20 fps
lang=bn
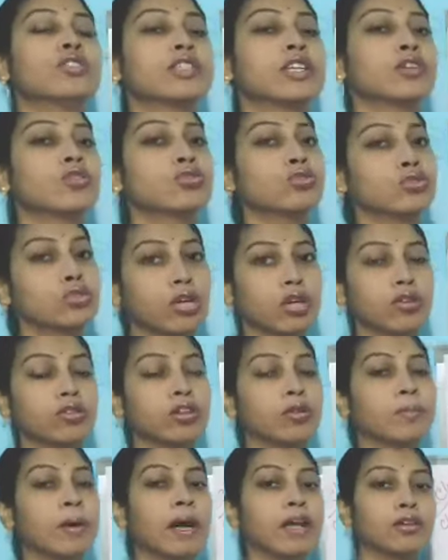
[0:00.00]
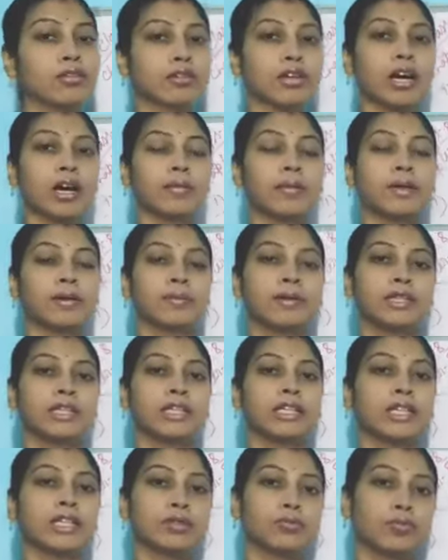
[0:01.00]
যে কোনো ধরনের ভালো খাবার
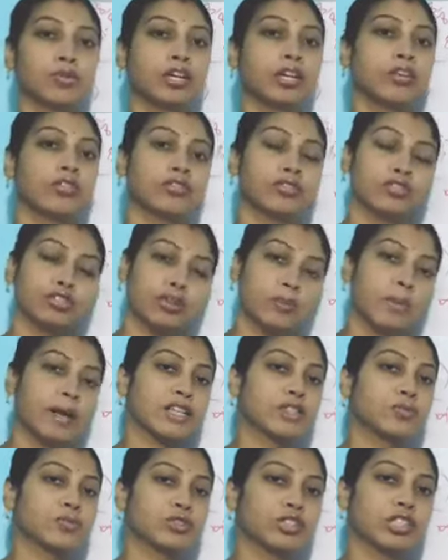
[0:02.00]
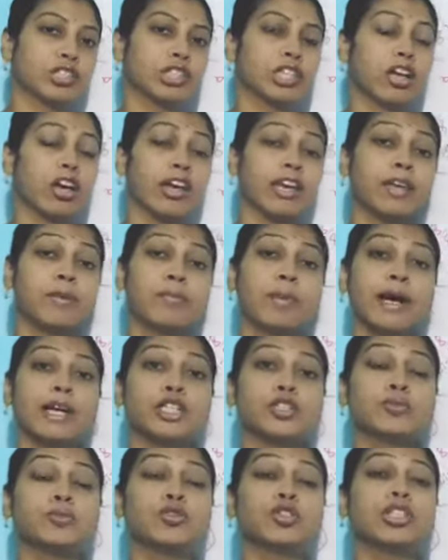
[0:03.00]
বিরিয়ানি পোলাও এগুলো সব বাসমতি দেওয়া হয় এই
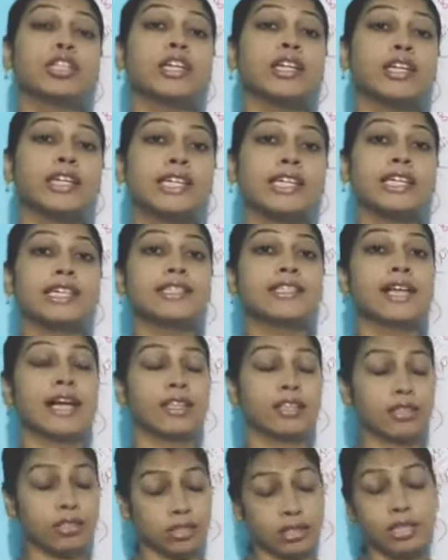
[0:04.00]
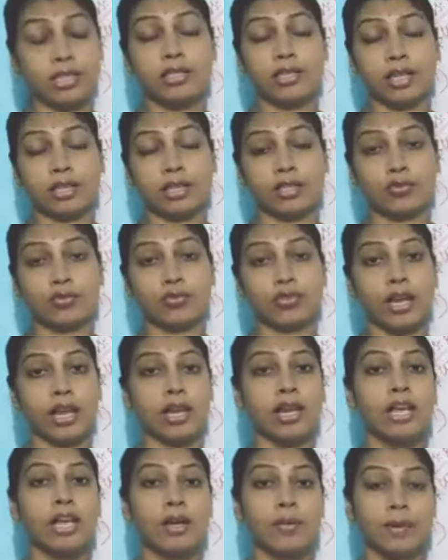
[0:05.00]
বাসমতি কী কী জাতীয়
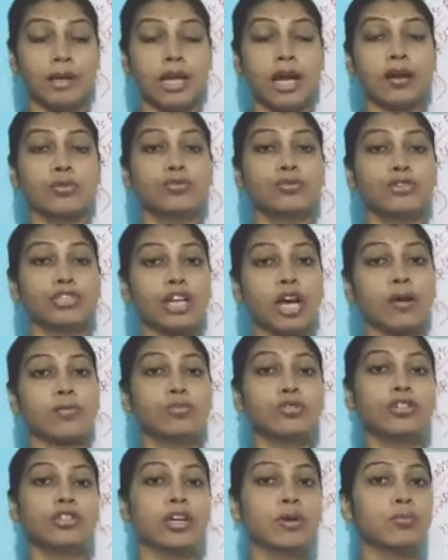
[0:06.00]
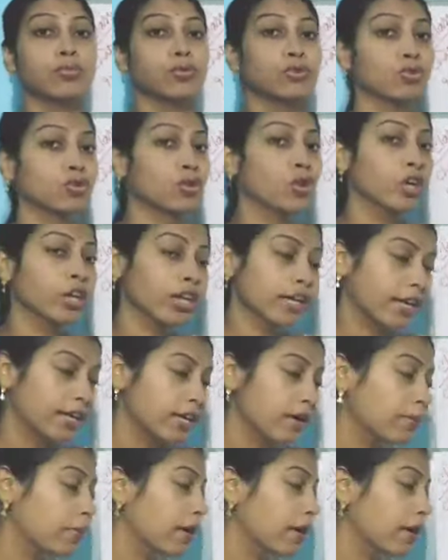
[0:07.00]
চাল মানে আউশ আমন না বড়ো এই